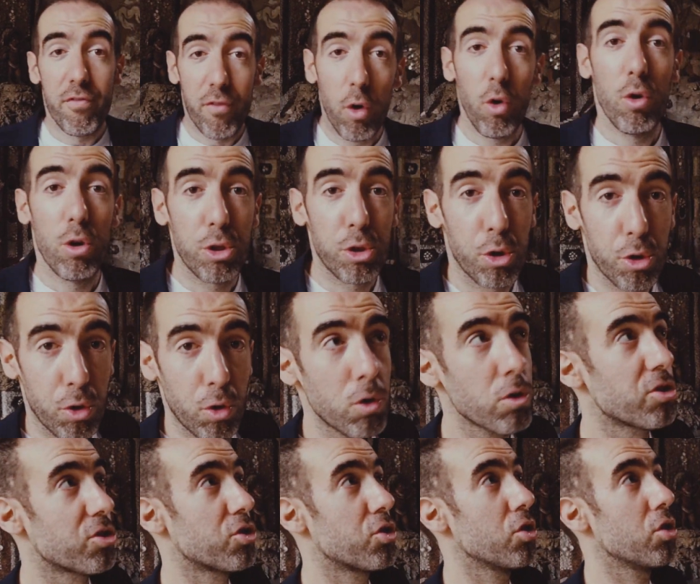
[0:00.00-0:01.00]
volto
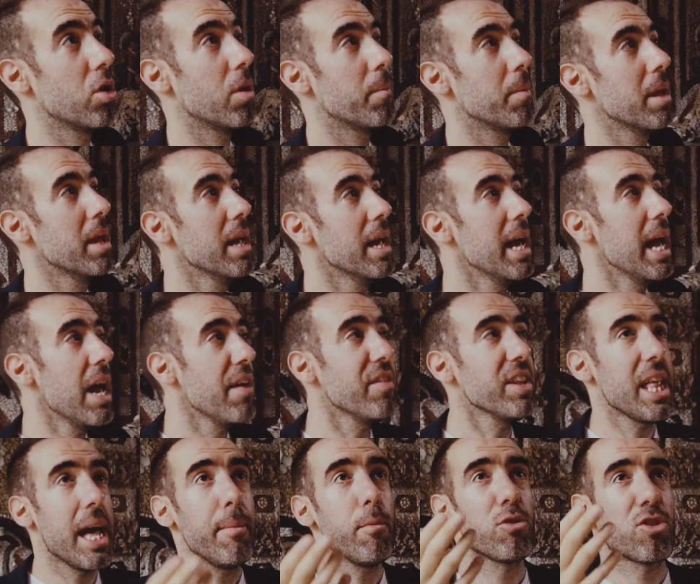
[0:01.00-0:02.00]
rosso e
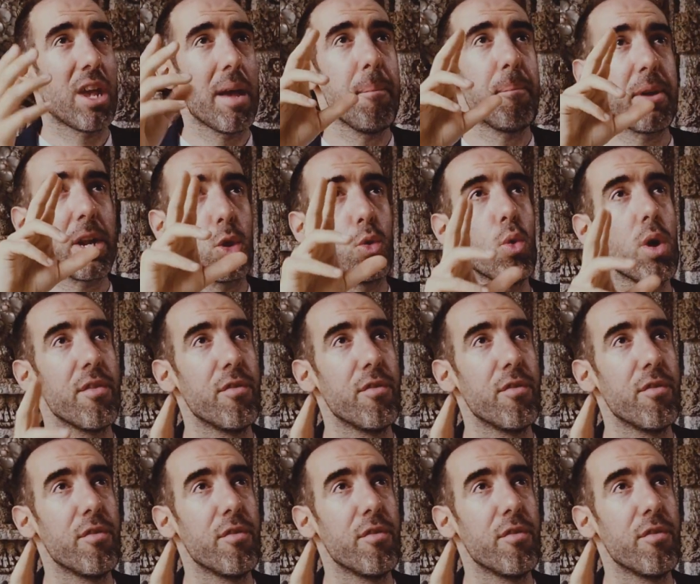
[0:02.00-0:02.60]
vediamo sempre due